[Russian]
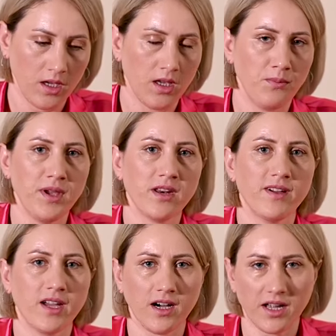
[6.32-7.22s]
И
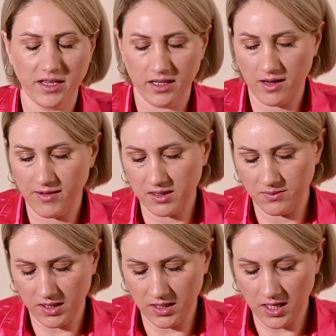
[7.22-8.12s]
первая карта для
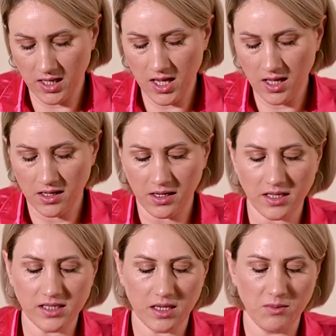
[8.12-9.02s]
вас, мои дорогие,
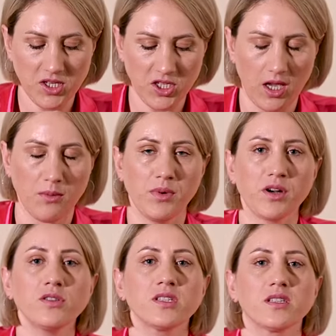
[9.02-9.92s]
рыцарь мечей.
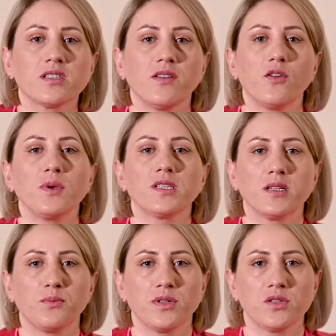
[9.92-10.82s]
Бороться за свое
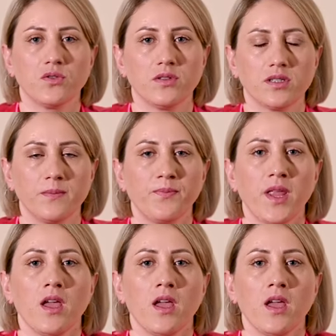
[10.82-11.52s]
место под солнцем.